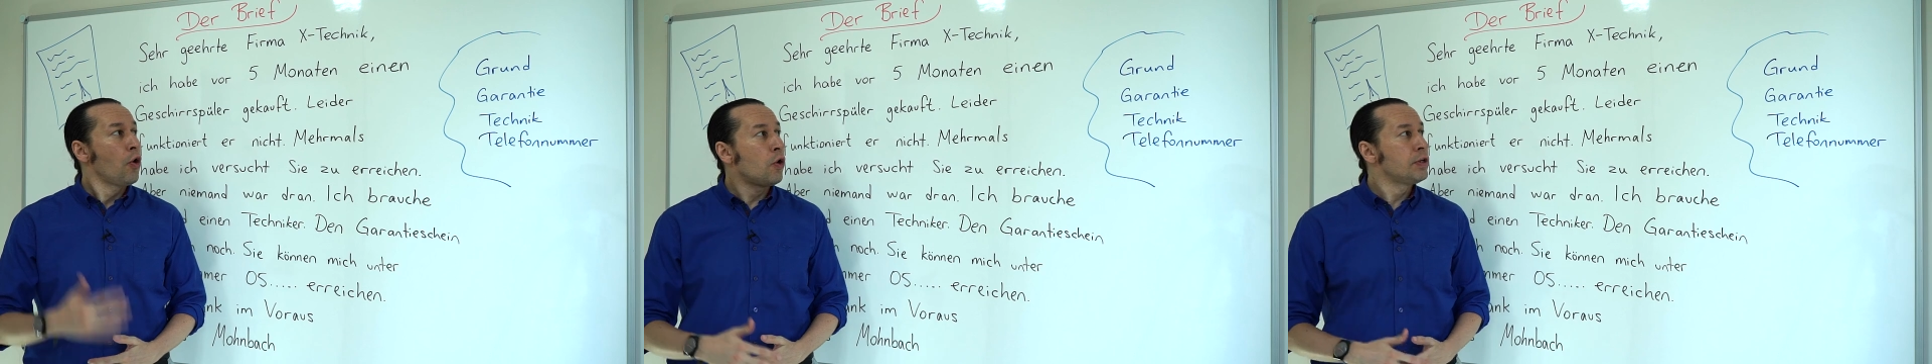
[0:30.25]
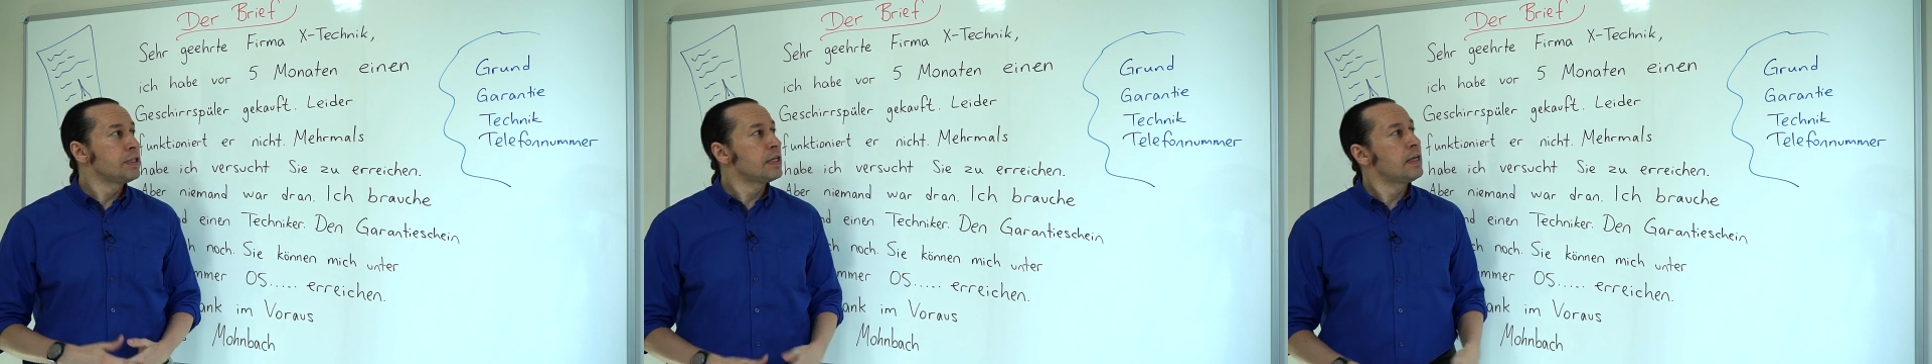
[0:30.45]

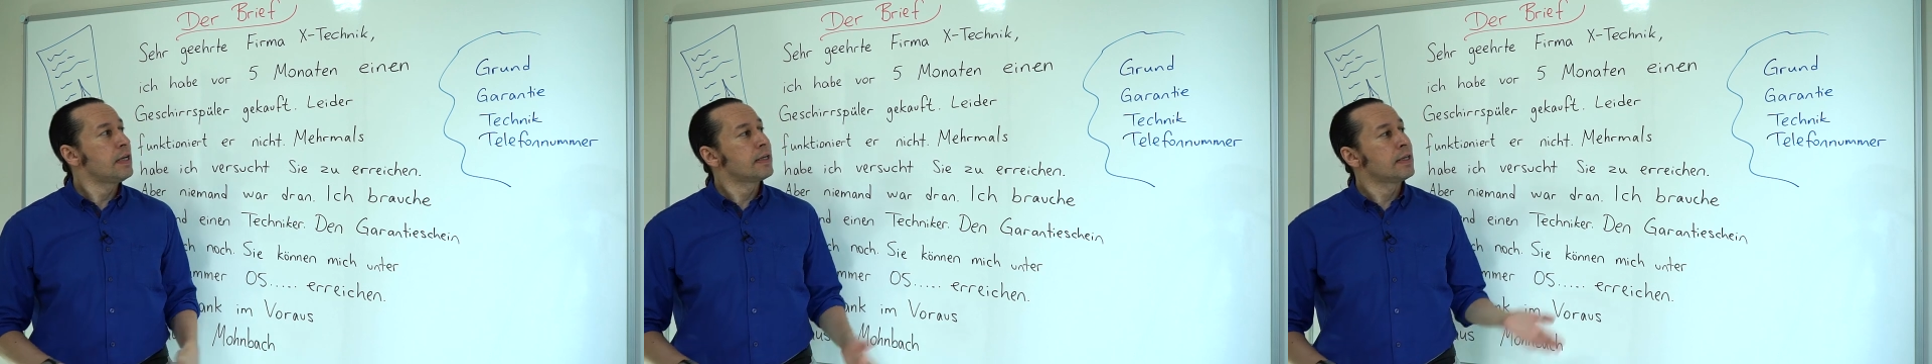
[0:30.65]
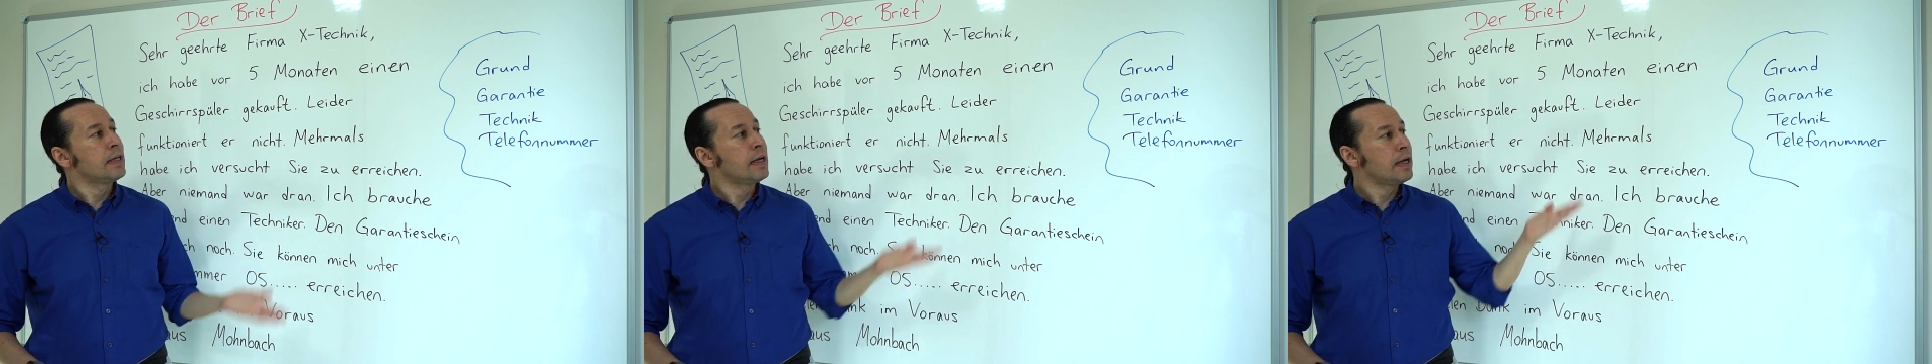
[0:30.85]

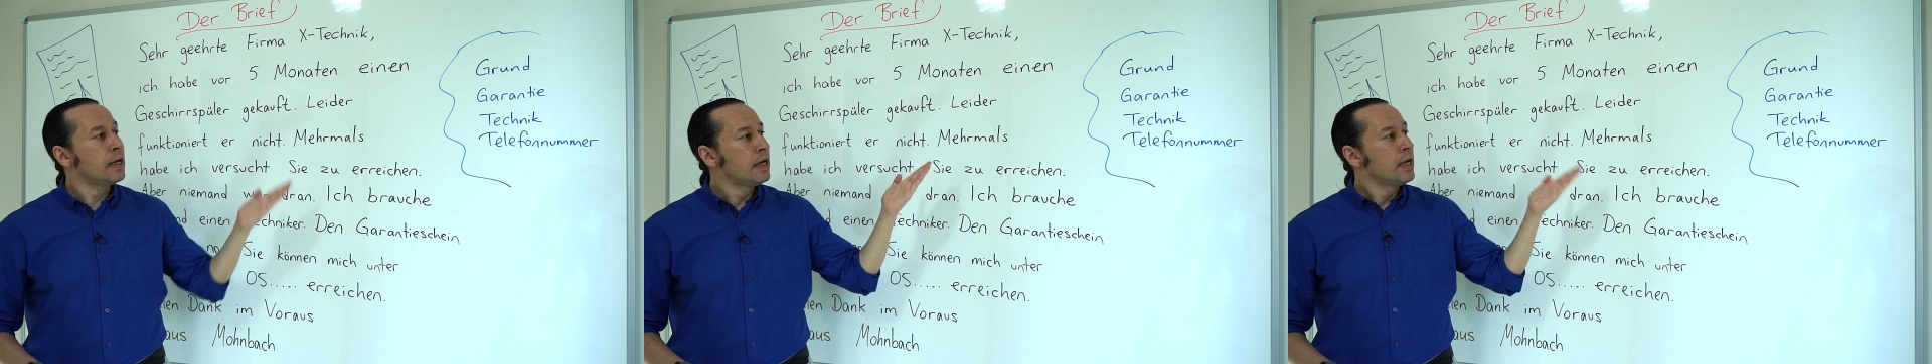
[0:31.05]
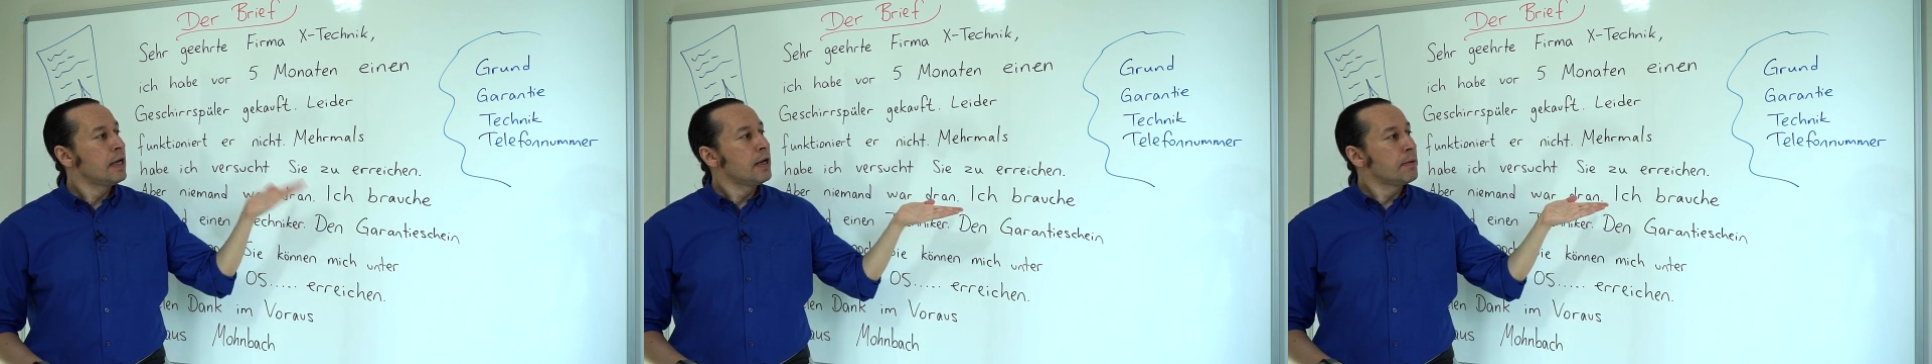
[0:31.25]

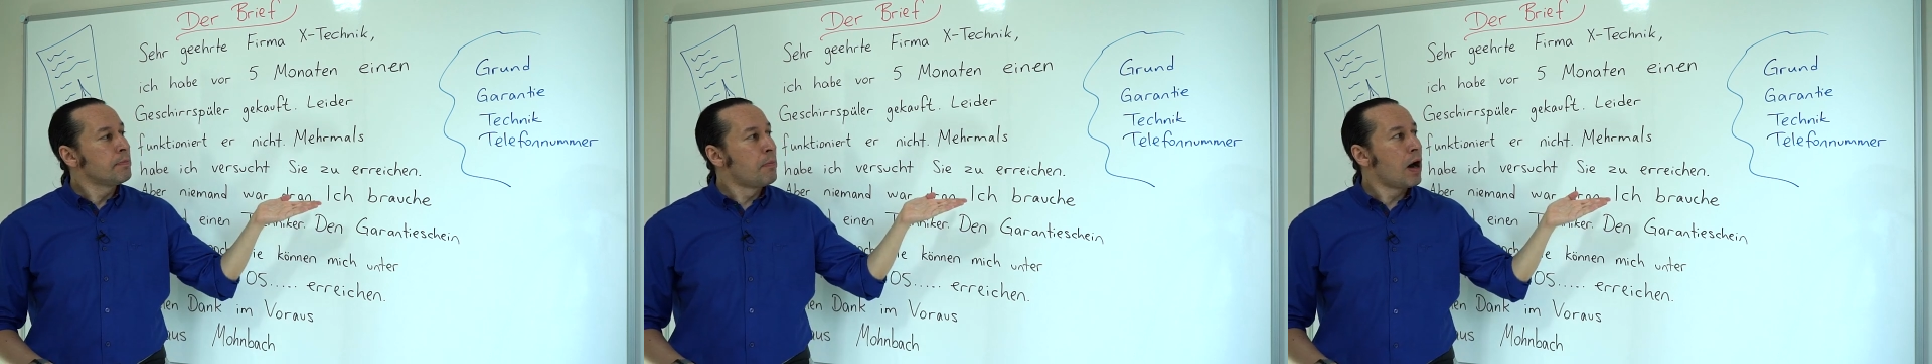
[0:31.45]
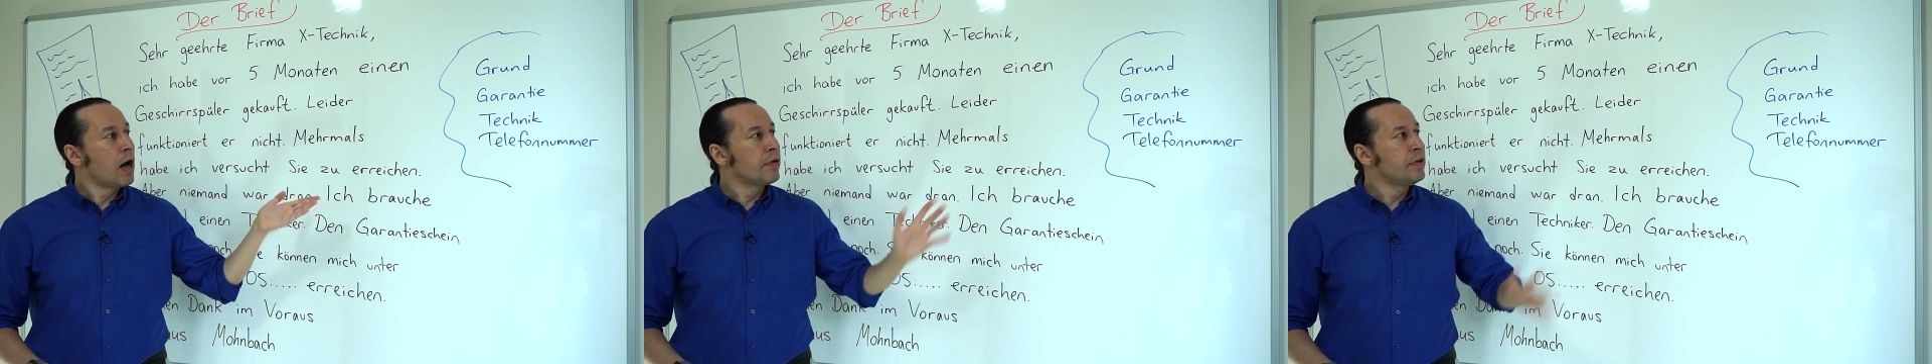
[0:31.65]
Öncelikle
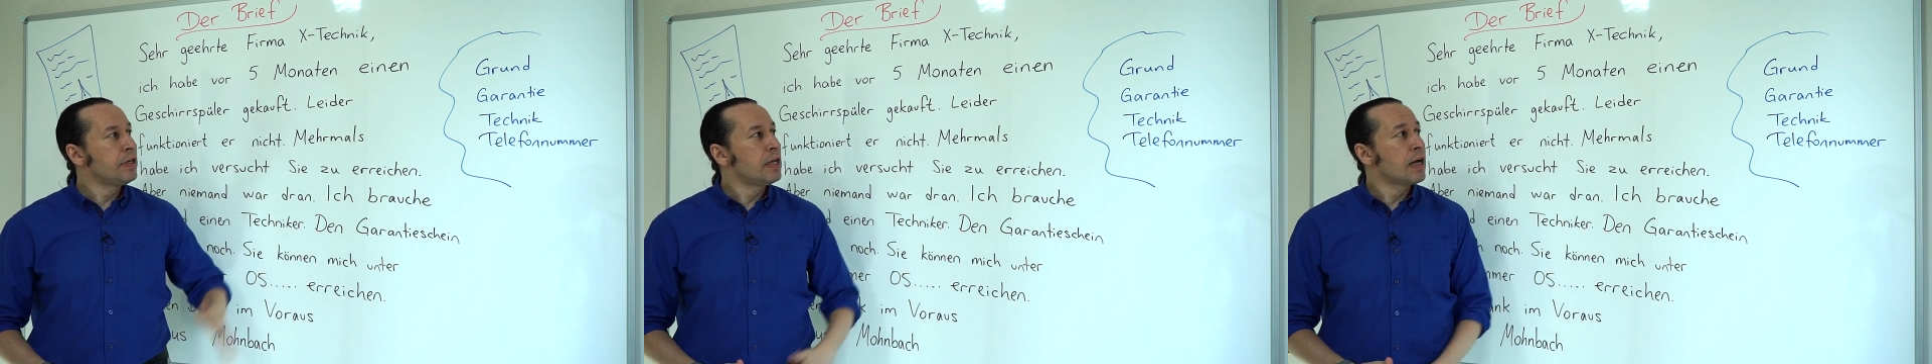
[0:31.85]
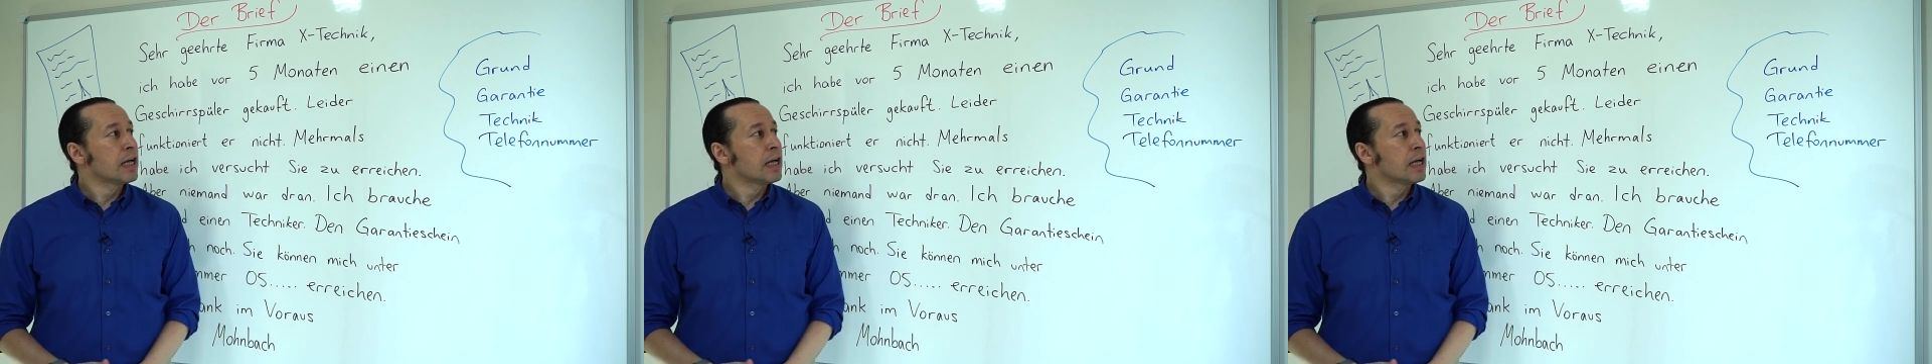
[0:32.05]
maviyle